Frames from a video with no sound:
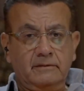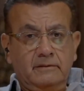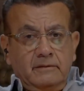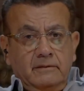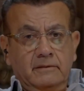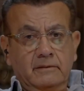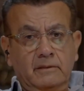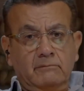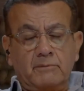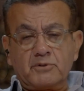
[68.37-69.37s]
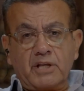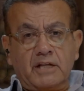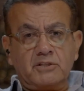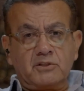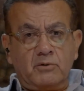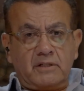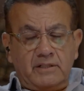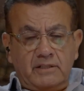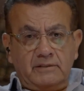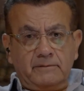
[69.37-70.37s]
ايوه ما بتشتغليش دلوقتي
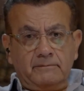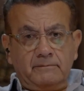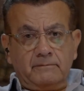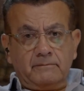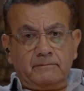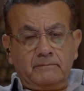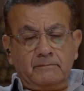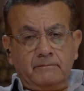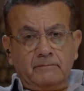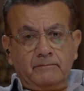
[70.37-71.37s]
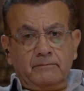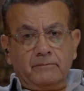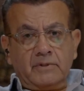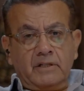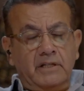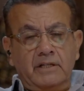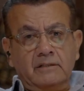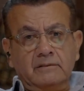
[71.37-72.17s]
يعني؟ لا ليه؟